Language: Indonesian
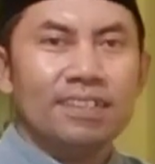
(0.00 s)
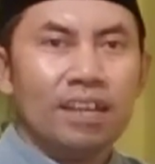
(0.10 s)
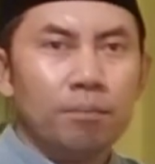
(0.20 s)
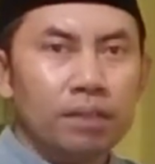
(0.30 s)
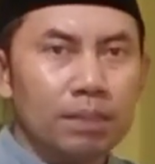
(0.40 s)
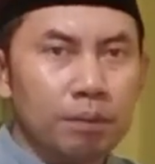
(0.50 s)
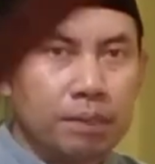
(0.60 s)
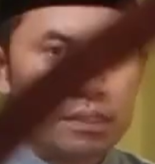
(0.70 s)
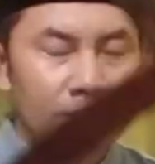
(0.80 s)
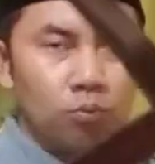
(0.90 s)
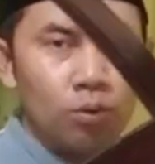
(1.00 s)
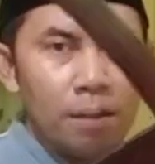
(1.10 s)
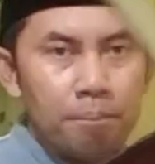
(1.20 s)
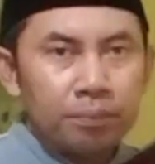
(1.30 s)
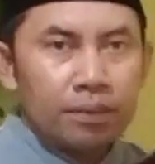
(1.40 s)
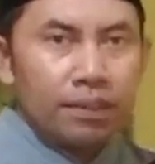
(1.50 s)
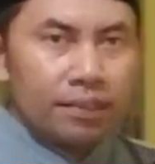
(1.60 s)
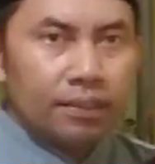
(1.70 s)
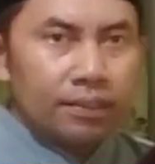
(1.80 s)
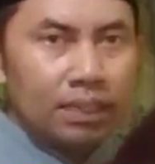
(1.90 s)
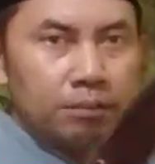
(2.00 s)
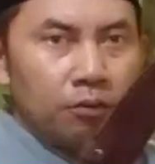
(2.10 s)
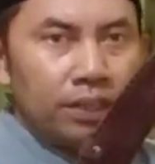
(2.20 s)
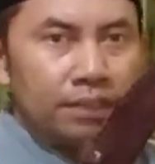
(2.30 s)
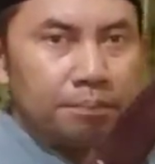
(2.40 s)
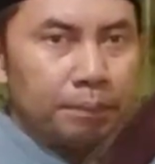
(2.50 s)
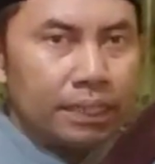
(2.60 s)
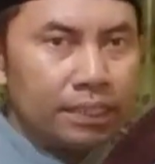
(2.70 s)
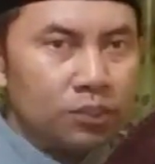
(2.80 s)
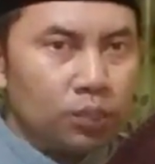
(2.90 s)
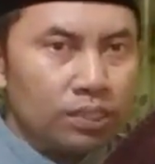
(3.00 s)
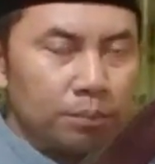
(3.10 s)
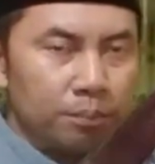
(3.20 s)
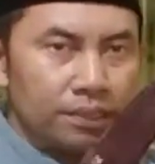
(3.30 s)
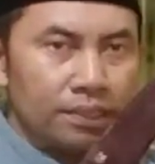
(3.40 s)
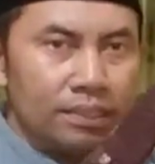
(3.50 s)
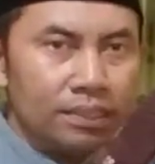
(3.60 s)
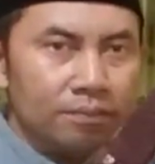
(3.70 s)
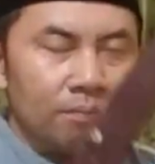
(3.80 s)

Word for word: Nah, bagi pemirsa semua yang ingin memiliki unit seperti ini,